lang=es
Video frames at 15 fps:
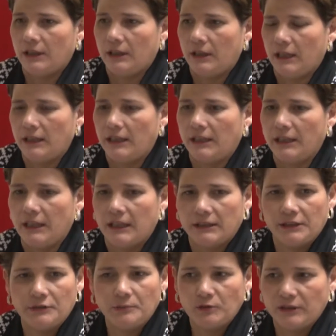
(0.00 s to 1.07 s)
la
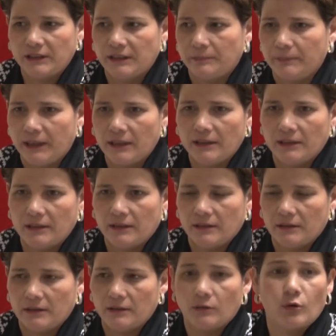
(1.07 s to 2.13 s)
legislativa municipal que,
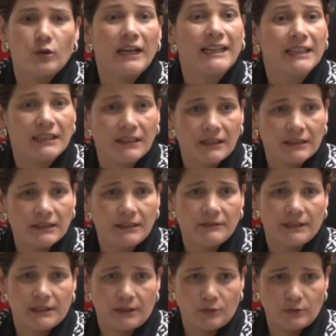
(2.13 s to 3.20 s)
o la
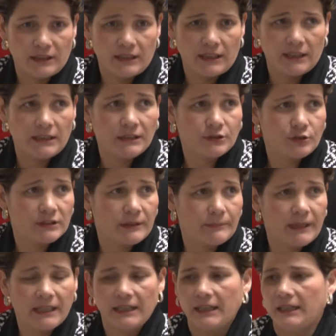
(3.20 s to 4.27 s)
legislativa, que es una de las elecciones
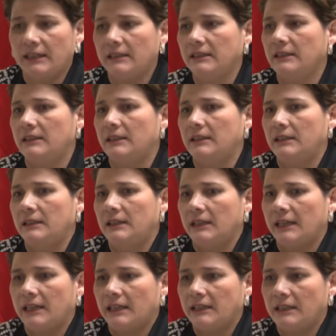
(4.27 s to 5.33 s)
más caras,
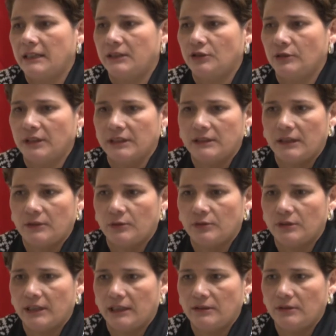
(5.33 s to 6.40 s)
cada elección está
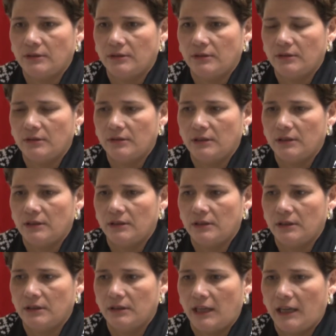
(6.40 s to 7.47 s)
costando
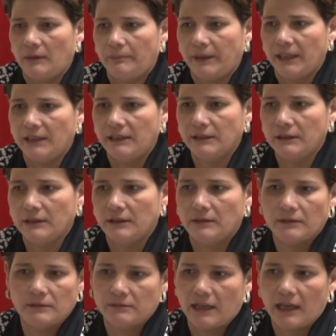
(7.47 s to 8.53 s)
eh, al país
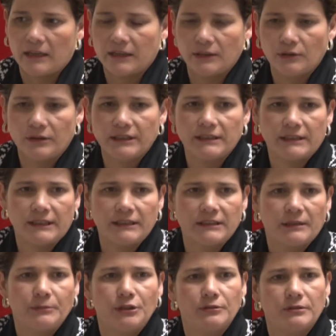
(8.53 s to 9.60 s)
alrededor de
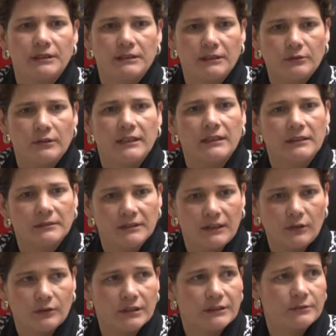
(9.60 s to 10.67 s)
30 millones de dólares, si
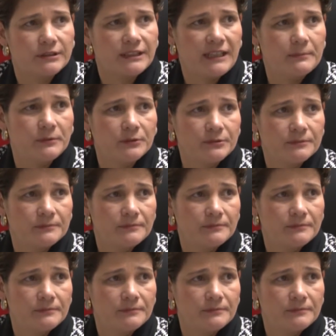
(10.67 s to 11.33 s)
lo redondeamos.